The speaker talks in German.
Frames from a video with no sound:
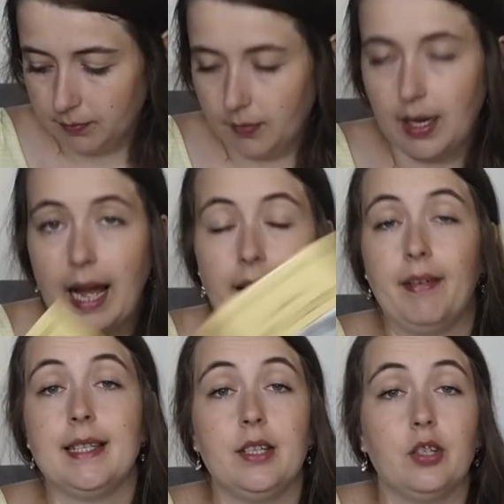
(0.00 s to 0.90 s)
Hm,
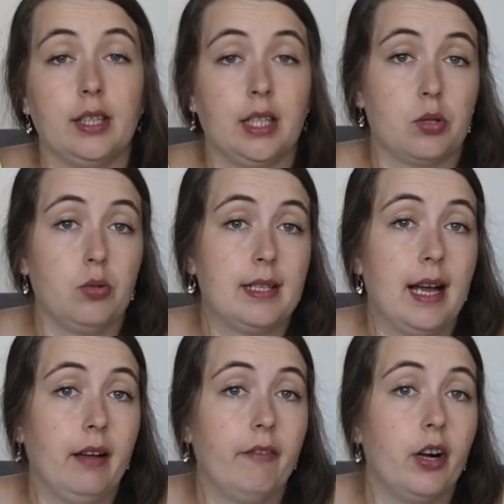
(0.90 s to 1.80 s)
ach, was ich noch dazu
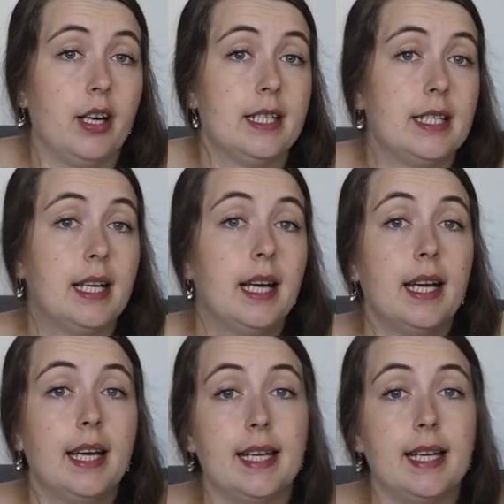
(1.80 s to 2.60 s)
sagen wollte,